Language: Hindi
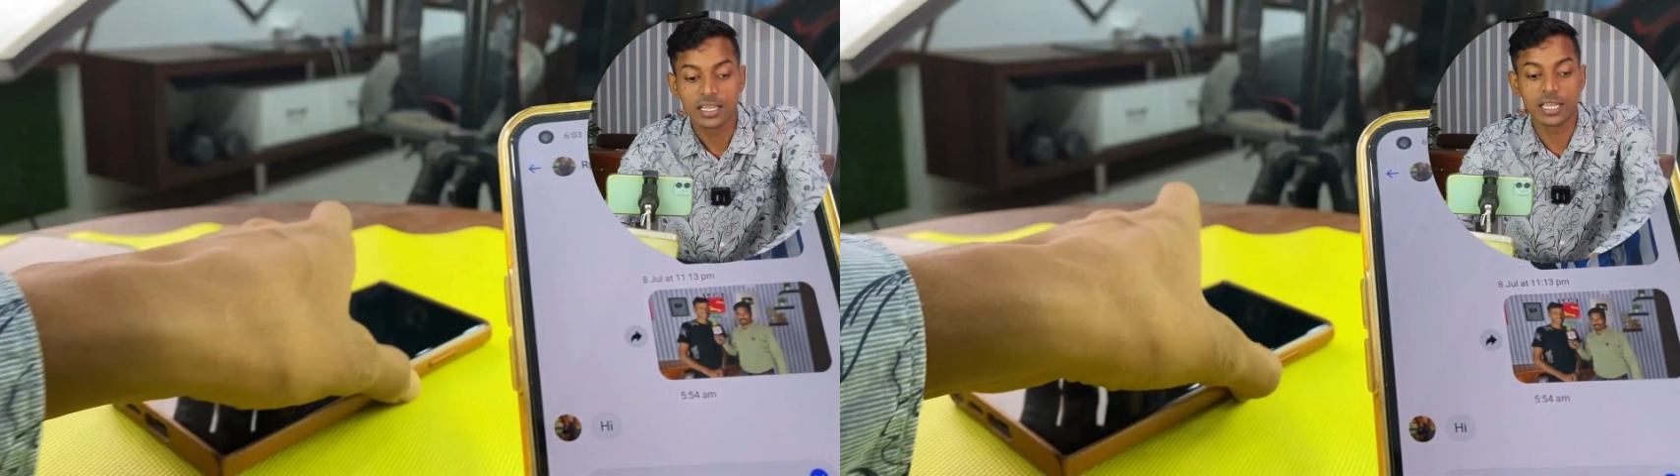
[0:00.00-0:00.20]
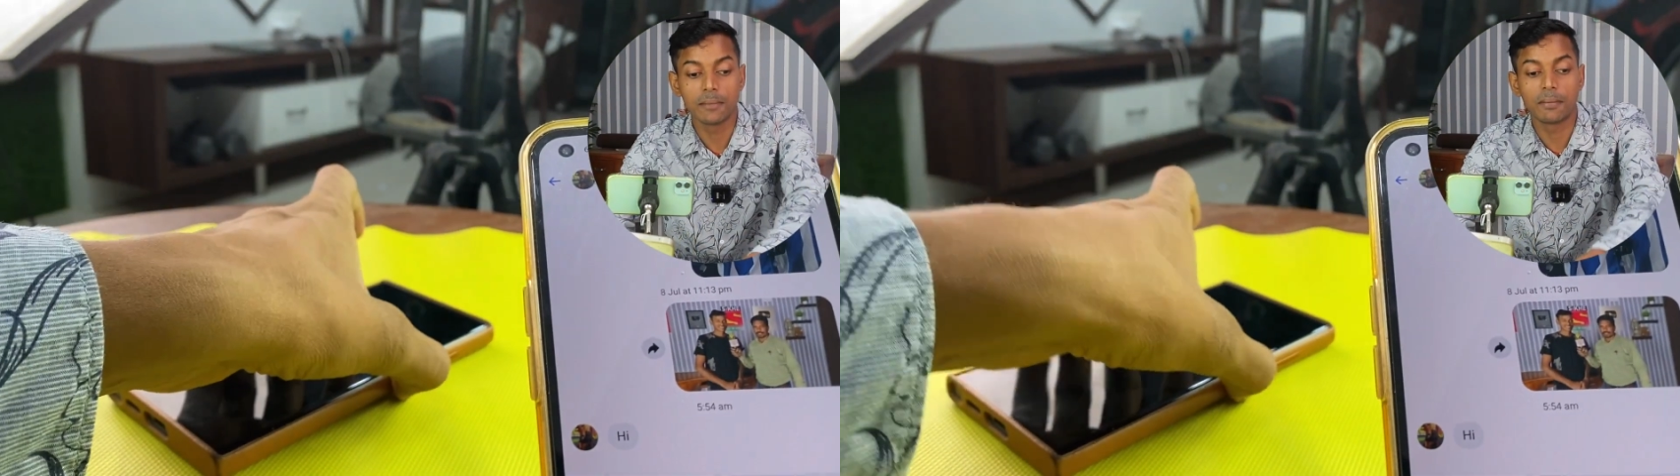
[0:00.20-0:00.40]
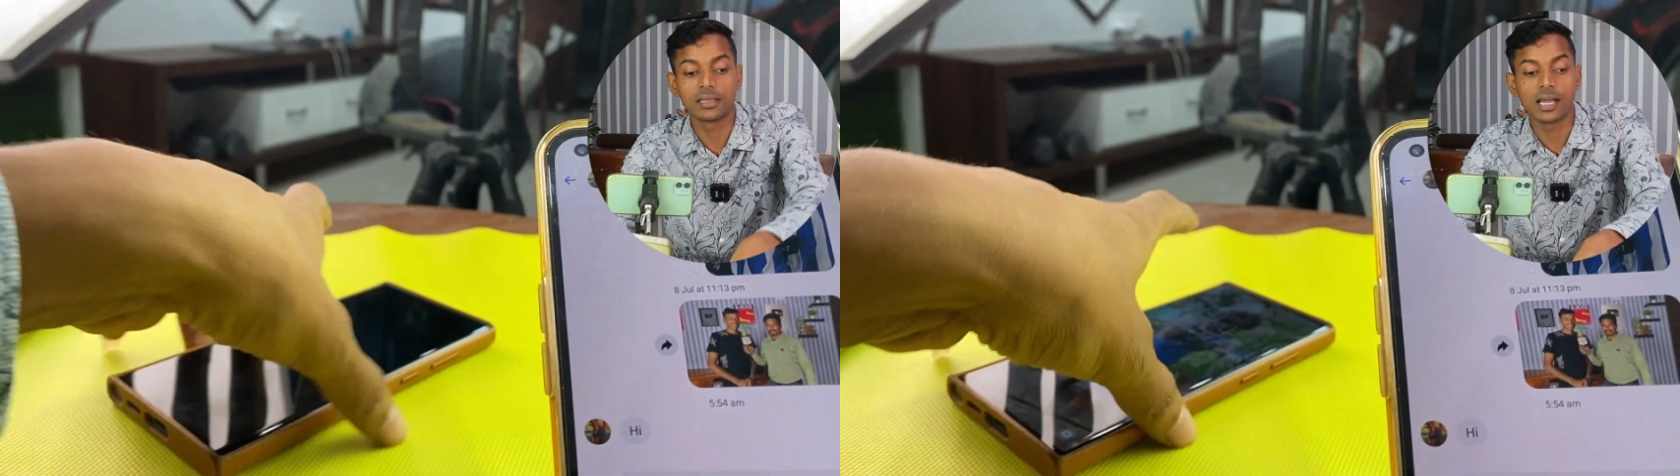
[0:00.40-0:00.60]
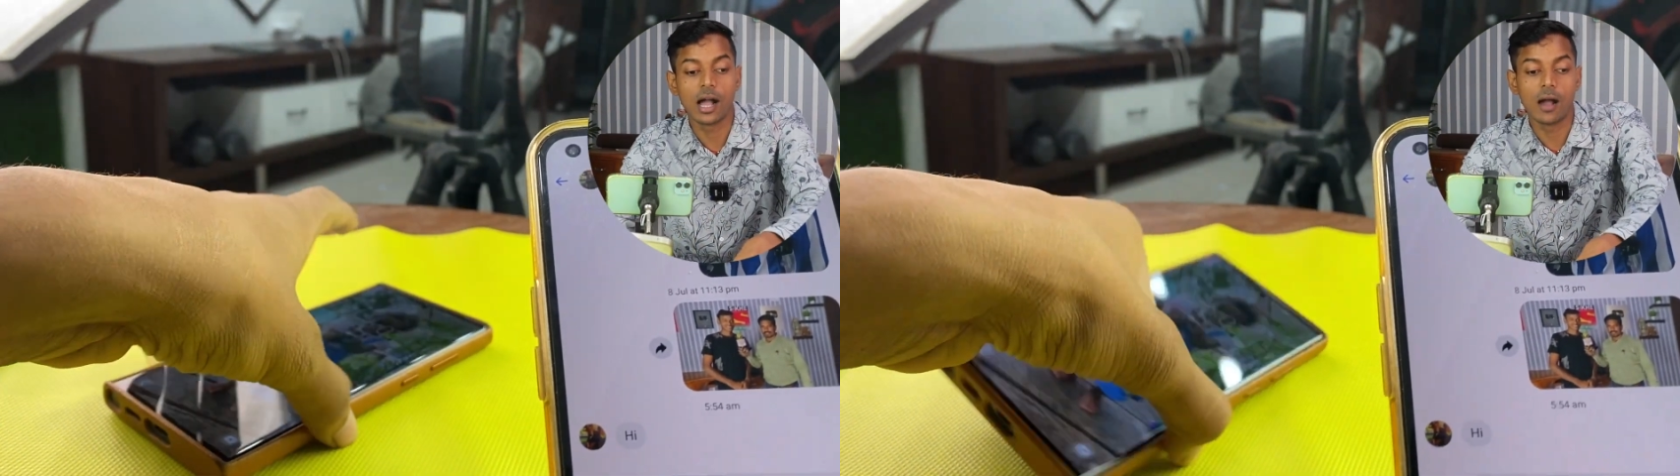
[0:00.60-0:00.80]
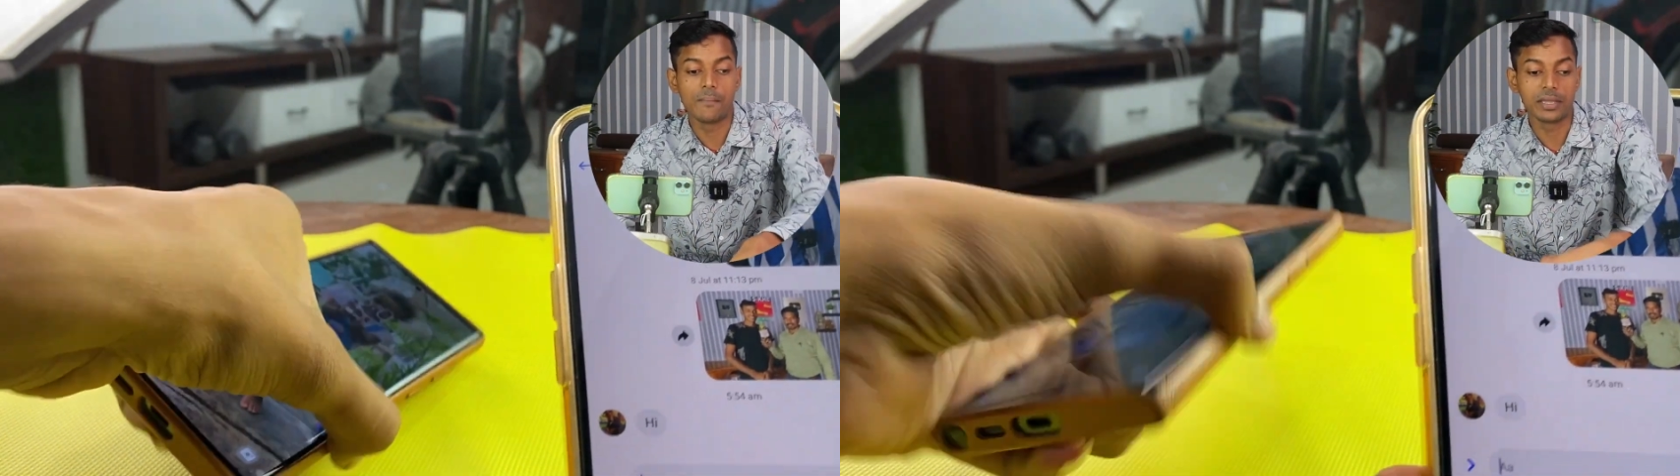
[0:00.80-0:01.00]
ये बंदा
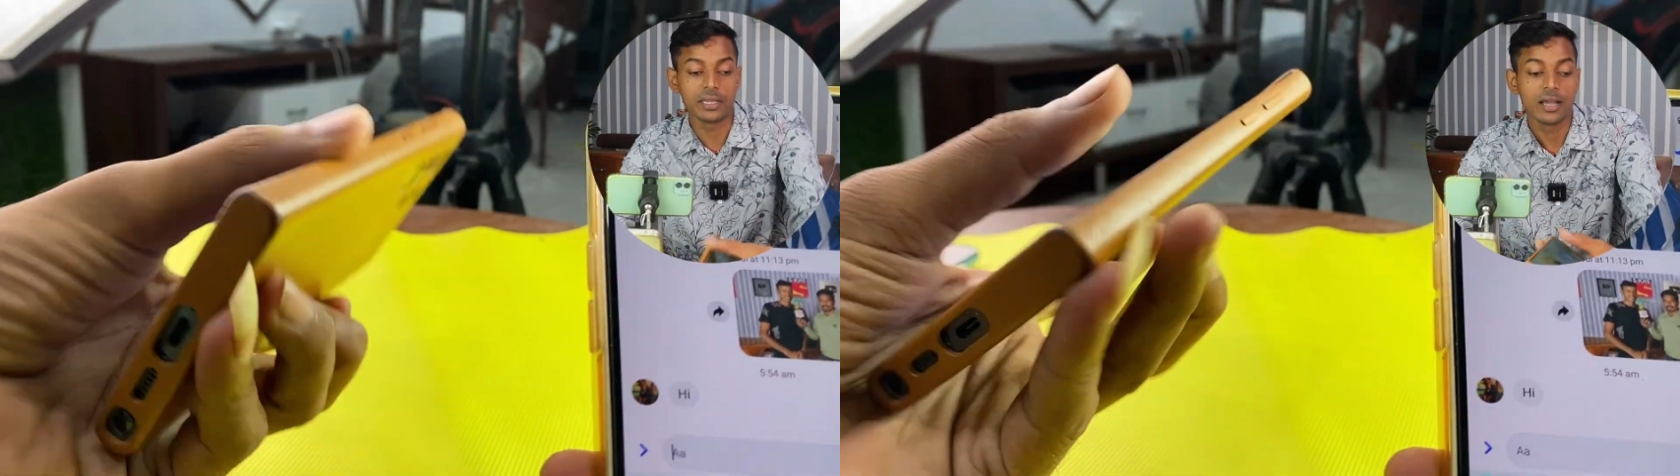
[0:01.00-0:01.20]
अभी